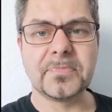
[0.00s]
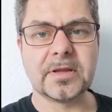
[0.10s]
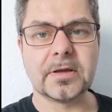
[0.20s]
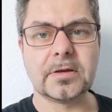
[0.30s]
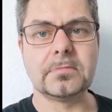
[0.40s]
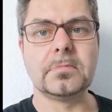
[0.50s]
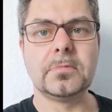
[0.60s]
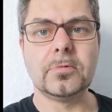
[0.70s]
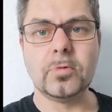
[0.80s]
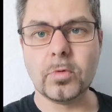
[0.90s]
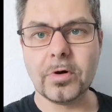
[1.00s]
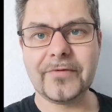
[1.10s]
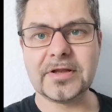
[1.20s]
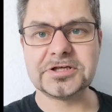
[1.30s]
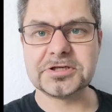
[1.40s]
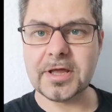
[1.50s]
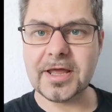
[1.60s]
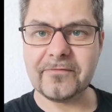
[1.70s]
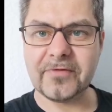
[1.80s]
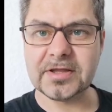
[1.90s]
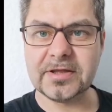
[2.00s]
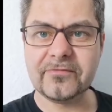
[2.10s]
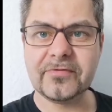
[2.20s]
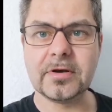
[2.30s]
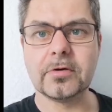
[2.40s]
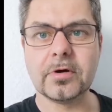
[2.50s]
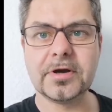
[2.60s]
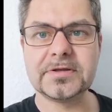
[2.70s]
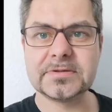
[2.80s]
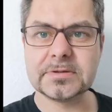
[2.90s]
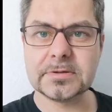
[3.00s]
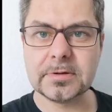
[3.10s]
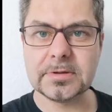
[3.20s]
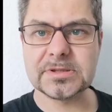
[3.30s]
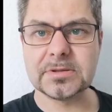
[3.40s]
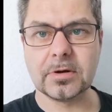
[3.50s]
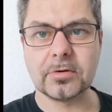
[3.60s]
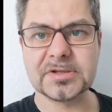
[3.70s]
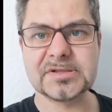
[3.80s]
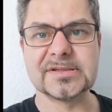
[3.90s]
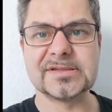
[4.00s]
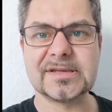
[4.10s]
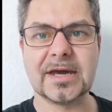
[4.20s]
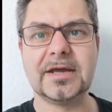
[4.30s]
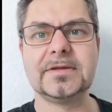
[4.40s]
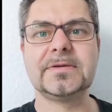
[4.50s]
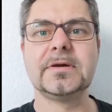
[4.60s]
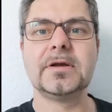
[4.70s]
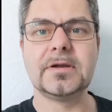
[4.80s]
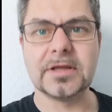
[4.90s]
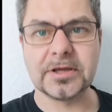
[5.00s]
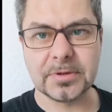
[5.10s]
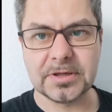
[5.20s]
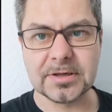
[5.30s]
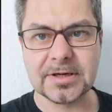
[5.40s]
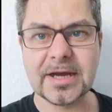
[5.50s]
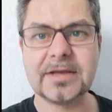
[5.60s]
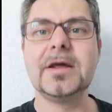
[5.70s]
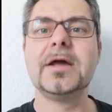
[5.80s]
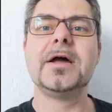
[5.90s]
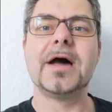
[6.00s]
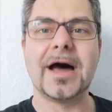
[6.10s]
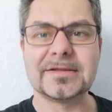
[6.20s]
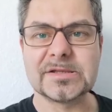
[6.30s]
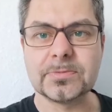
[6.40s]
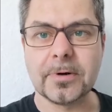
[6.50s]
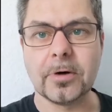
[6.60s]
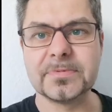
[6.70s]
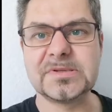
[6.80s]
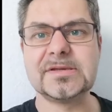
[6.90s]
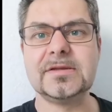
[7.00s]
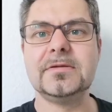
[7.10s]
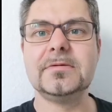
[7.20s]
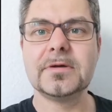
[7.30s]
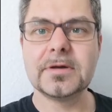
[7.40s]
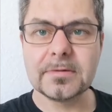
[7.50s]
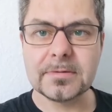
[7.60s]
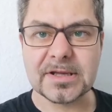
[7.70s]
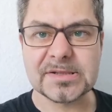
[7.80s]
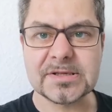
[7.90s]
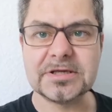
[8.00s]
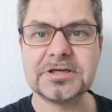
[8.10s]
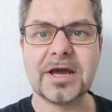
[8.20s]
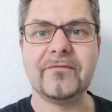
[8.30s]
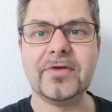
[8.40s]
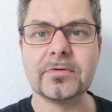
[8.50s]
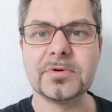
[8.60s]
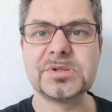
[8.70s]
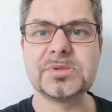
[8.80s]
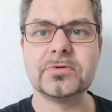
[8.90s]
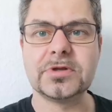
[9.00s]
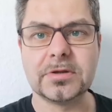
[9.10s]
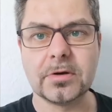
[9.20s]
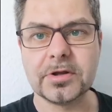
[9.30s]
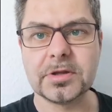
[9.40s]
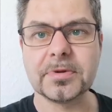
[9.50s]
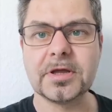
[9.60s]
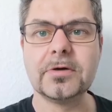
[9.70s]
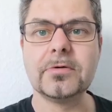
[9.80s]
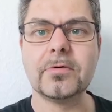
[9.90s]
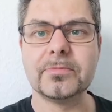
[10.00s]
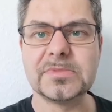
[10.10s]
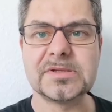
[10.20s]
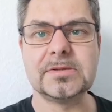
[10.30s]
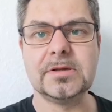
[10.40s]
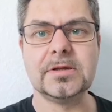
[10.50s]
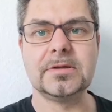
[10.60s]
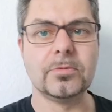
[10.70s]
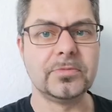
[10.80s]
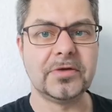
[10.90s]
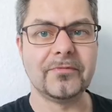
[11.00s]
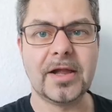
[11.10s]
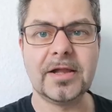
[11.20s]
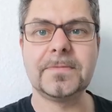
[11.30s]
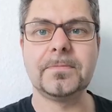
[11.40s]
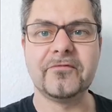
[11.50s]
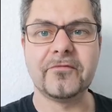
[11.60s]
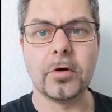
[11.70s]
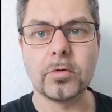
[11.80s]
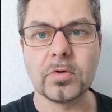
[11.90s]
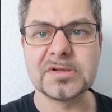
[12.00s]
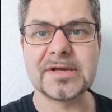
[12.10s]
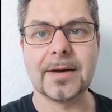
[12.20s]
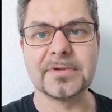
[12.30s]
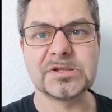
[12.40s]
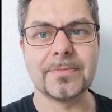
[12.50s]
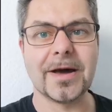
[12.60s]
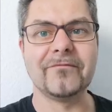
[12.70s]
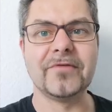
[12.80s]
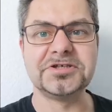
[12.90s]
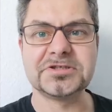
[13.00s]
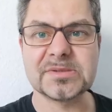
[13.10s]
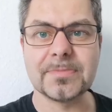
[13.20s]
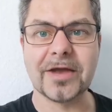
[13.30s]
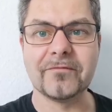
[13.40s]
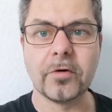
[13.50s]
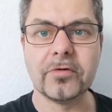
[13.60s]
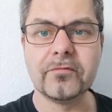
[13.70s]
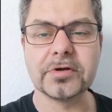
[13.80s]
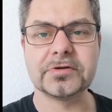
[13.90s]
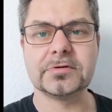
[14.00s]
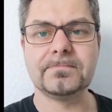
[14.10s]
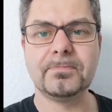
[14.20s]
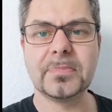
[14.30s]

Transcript: Denn nur wenn ich effektiv viele Leute in einer kurzen Zeit liquidieren kann, hat es überhaupt Sinn, dass ich ein Virus unter die Leute bringe, um sie, um die Welt bevölkerungsärmer zu machen, wenn ich das machen wollen würde.